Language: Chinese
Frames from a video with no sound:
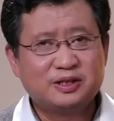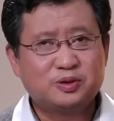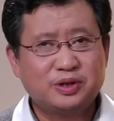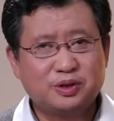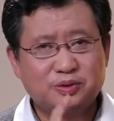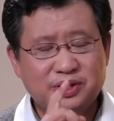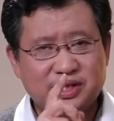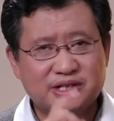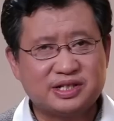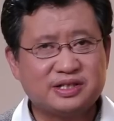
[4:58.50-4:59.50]
最多一
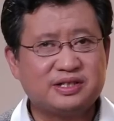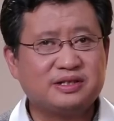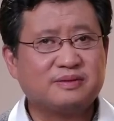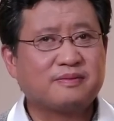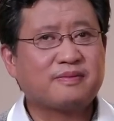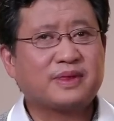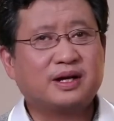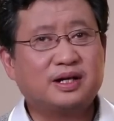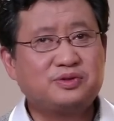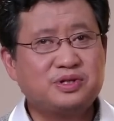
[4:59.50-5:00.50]
个星期，
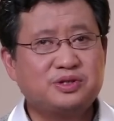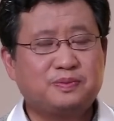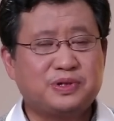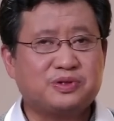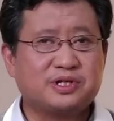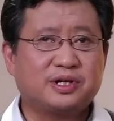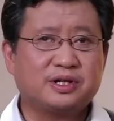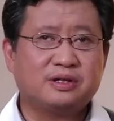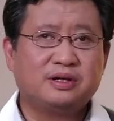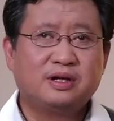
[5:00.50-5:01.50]
俄军就必须撤
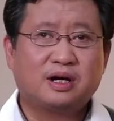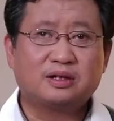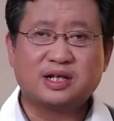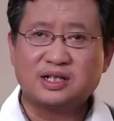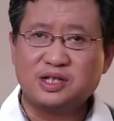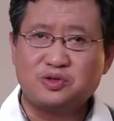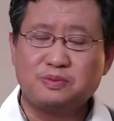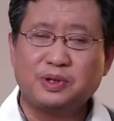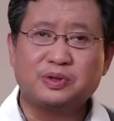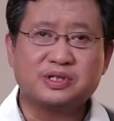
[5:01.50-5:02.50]
离，而当地居
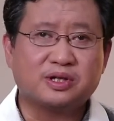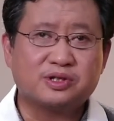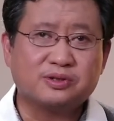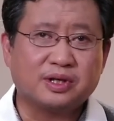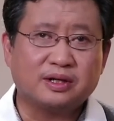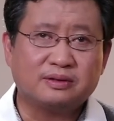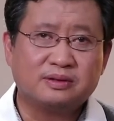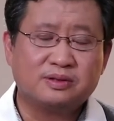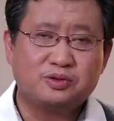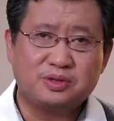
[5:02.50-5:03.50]
民会遭受的
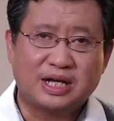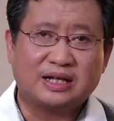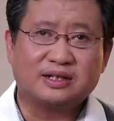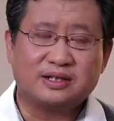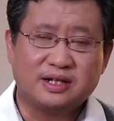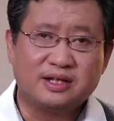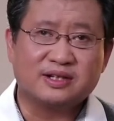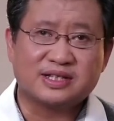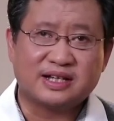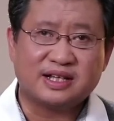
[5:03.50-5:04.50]
巨大的人道
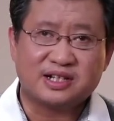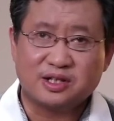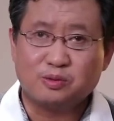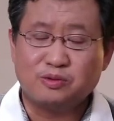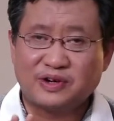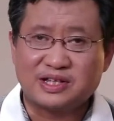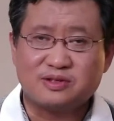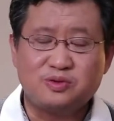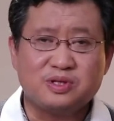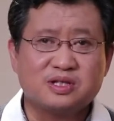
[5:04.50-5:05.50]
灾难，这都无法
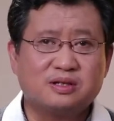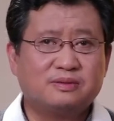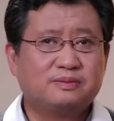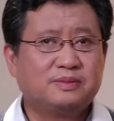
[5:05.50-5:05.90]
预测。